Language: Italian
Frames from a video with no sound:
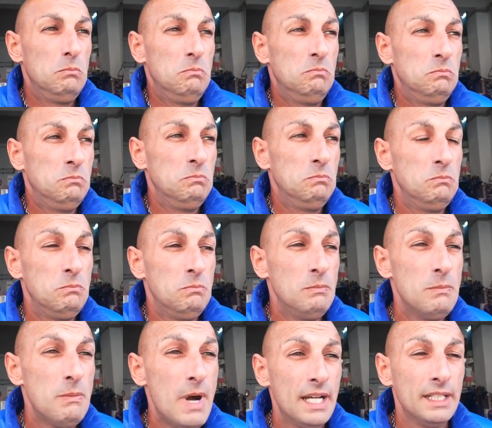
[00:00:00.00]

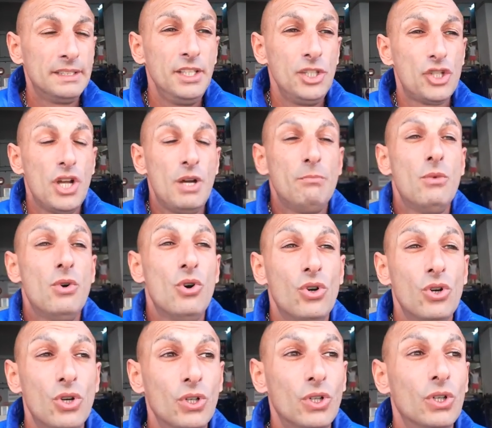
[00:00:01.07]
Mm, ma
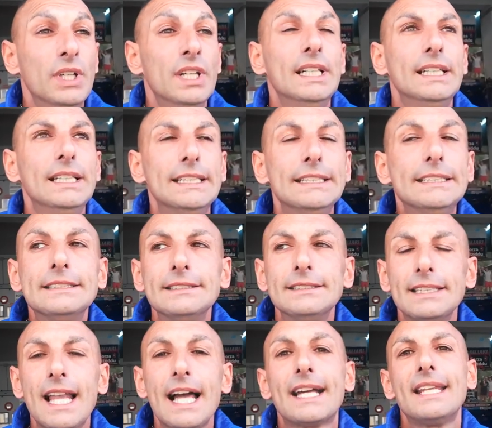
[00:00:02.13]
diciamo eh,
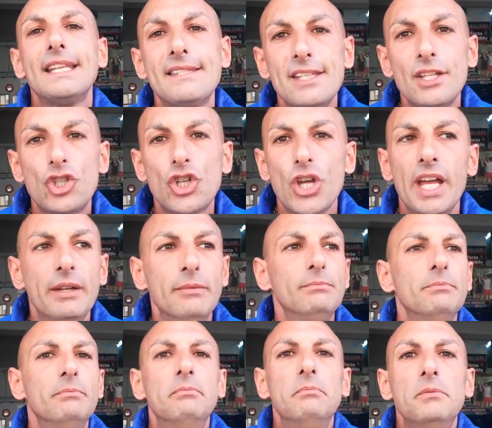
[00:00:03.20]
la crisi c'è,
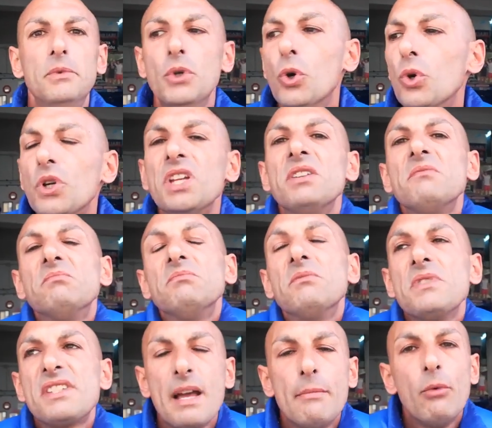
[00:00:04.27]
noi
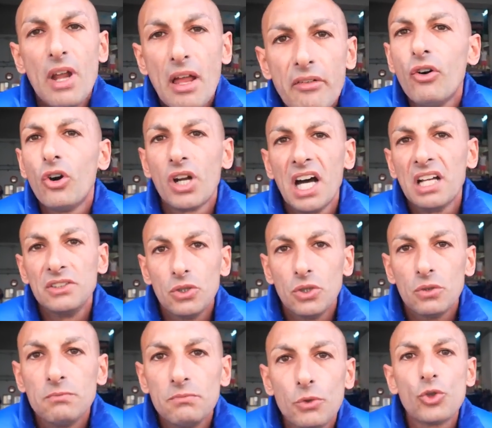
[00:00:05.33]
stiamo lavorando,
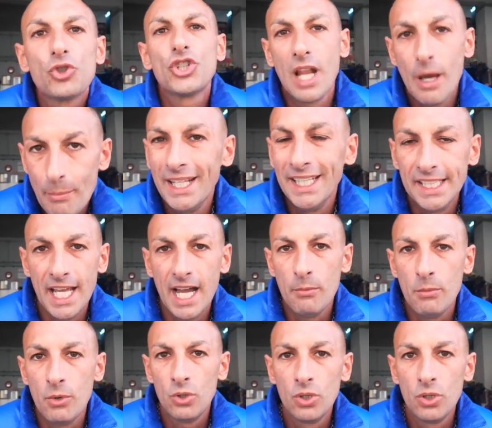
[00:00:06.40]
non ci lamentiamo,